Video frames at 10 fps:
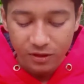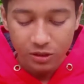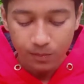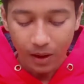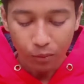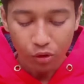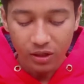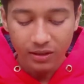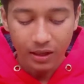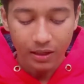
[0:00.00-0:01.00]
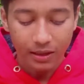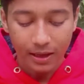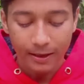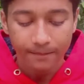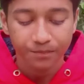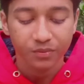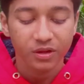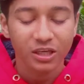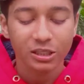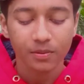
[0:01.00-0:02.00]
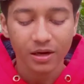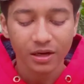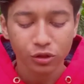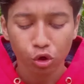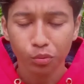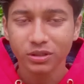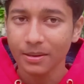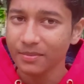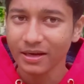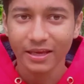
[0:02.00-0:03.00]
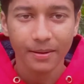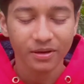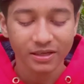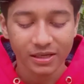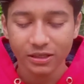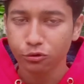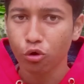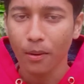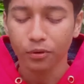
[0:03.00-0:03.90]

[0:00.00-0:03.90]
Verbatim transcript: इस पर आपको क्लिक कर लेना है इस पर क्लिक चौबीस एम का ये एप्लीकेशन है इसको